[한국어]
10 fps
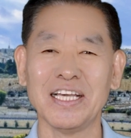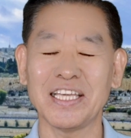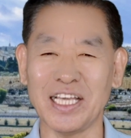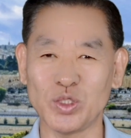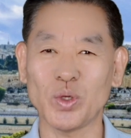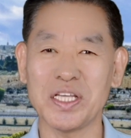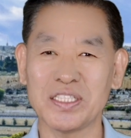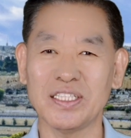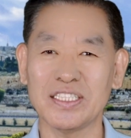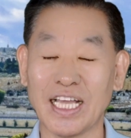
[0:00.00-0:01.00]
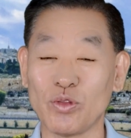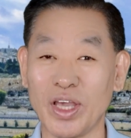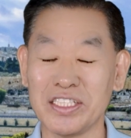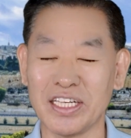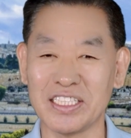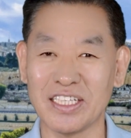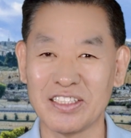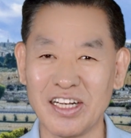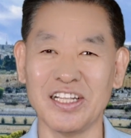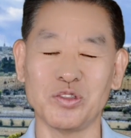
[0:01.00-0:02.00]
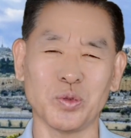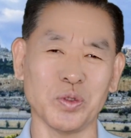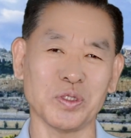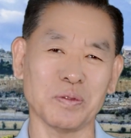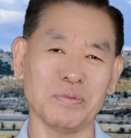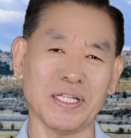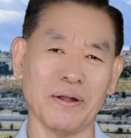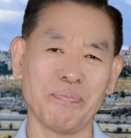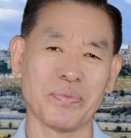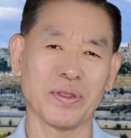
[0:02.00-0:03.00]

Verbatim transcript: 계속해서 사도행전에서 들려주고 있습니다.